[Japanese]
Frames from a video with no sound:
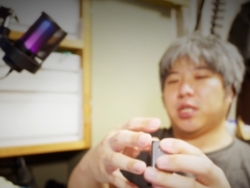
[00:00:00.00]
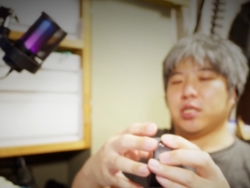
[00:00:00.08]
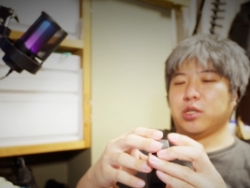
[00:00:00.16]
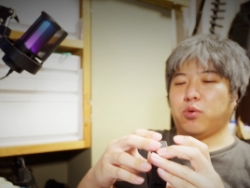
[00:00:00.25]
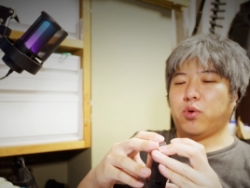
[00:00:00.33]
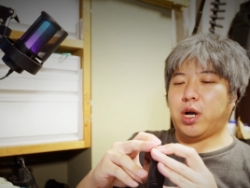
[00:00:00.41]
た
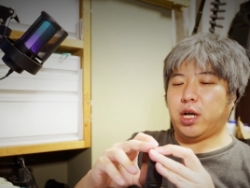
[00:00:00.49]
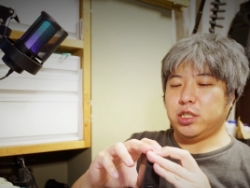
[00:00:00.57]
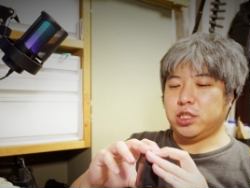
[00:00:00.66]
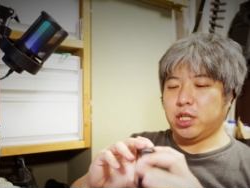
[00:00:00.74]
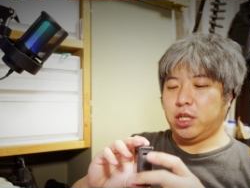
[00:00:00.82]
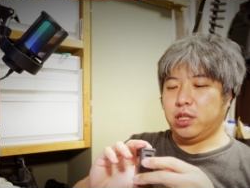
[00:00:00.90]
さを
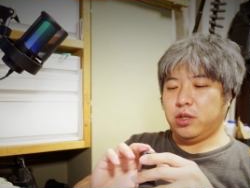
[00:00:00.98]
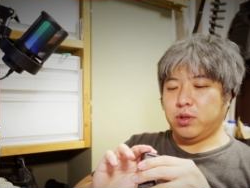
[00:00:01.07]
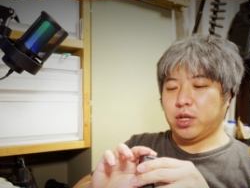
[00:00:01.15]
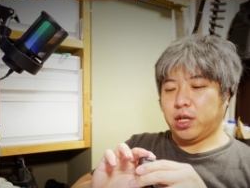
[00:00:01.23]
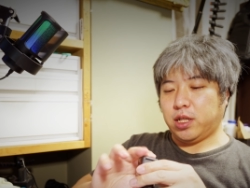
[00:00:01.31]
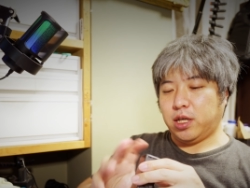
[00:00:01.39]
感じないっていう
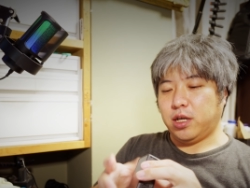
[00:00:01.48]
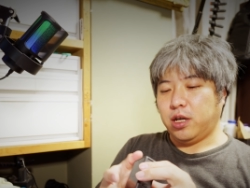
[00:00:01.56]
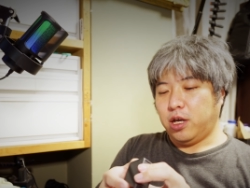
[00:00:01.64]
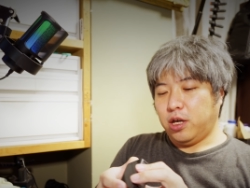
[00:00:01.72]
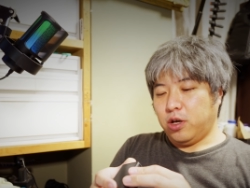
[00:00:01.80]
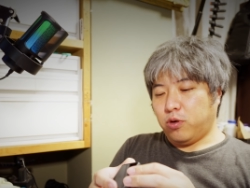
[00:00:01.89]
だけで、
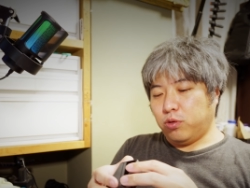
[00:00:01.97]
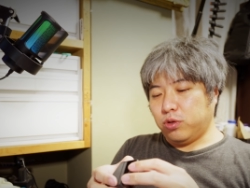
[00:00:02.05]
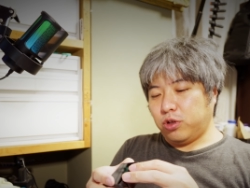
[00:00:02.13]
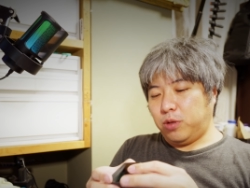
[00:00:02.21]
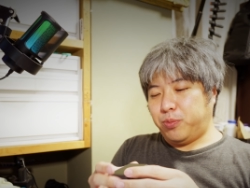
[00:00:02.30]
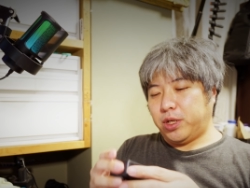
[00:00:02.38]
本
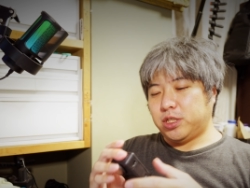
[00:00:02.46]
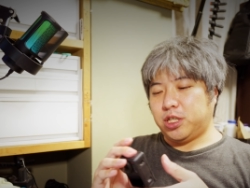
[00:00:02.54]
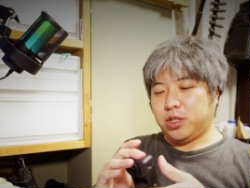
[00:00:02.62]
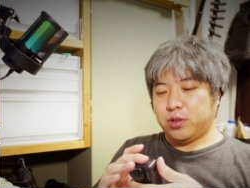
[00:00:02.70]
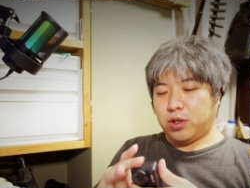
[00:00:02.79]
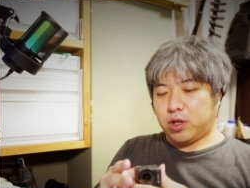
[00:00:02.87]
当に
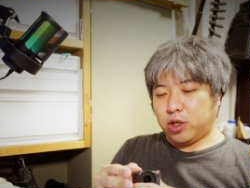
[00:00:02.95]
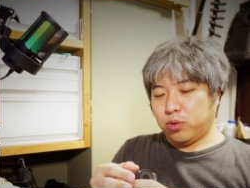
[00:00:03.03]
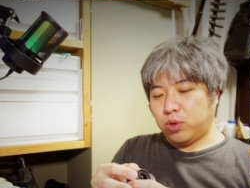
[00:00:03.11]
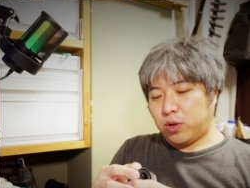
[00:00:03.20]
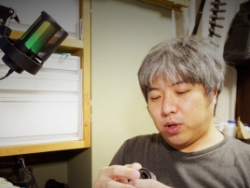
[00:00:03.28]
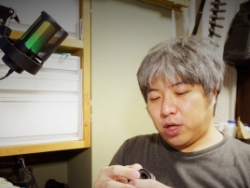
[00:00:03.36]
プラスチックなのか
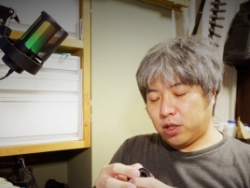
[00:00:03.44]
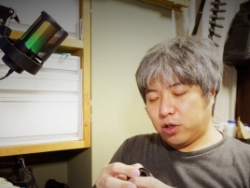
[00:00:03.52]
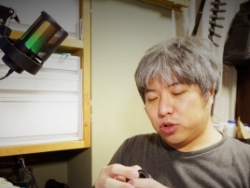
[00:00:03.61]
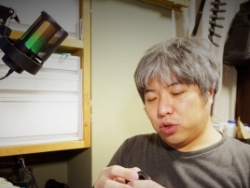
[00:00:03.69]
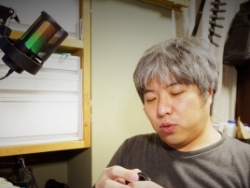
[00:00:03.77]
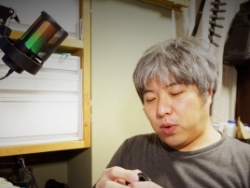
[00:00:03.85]
どうなのかっていう
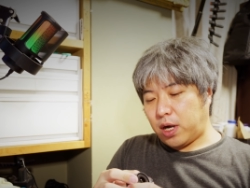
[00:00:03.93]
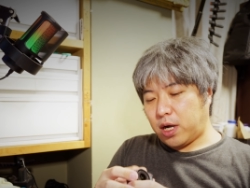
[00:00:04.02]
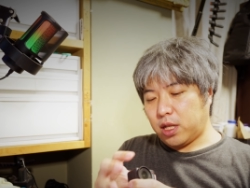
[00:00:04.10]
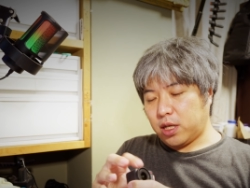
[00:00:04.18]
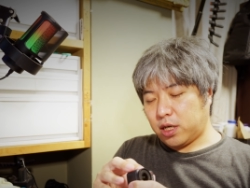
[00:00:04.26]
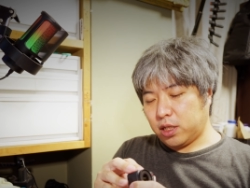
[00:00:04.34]
のちょっとわ
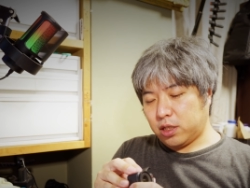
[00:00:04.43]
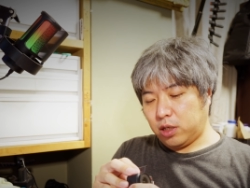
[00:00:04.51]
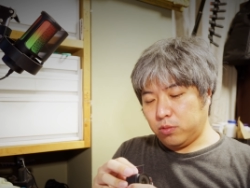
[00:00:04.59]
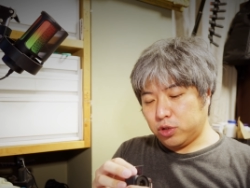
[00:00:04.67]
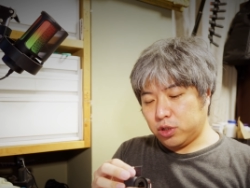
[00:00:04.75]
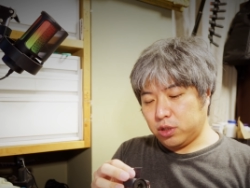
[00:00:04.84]
からなかった
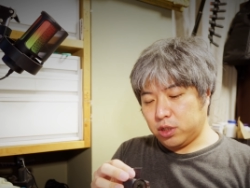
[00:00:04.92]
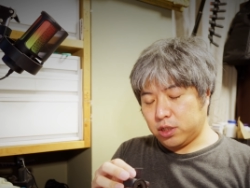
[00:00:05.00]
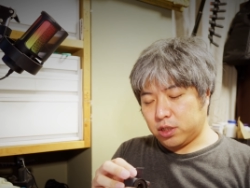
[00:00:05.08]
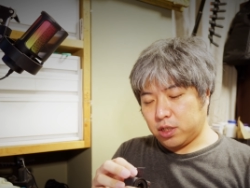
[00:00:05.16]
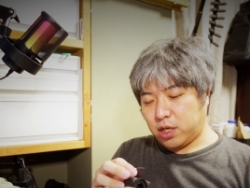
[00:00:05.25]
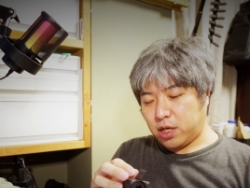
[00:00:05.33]
りもするんで
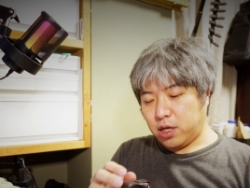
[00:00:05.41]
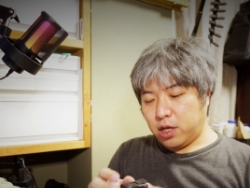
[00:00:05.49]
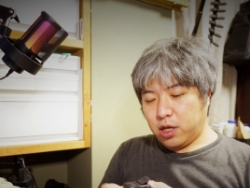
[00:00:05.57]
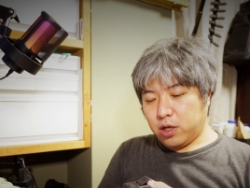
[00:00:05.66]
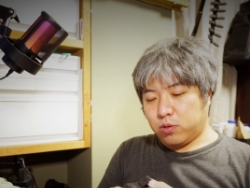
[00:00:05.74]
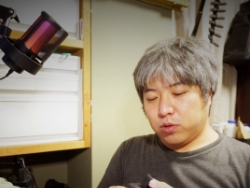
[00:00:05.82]
すが、
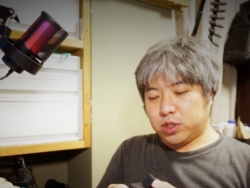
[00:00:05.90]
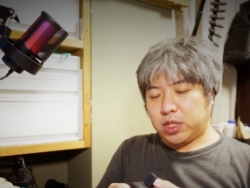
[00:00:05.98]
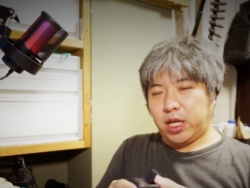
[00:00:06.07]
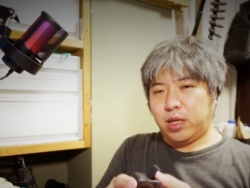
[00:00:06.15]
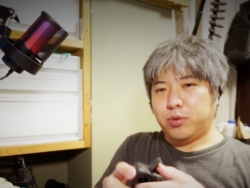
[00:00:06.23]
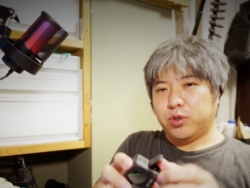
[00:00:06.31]
この
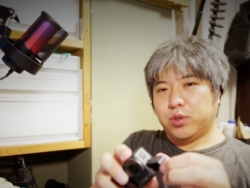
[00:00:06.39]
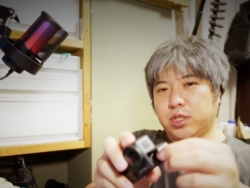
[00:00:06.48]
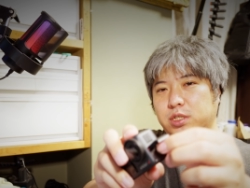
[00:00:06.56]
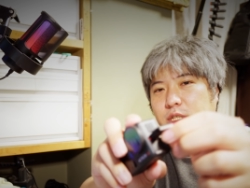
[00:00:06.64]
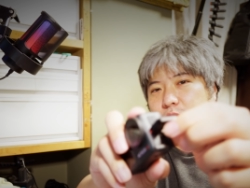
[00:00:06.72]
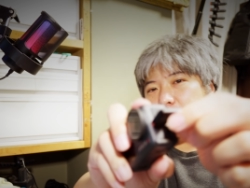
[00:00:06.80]
細部のですね、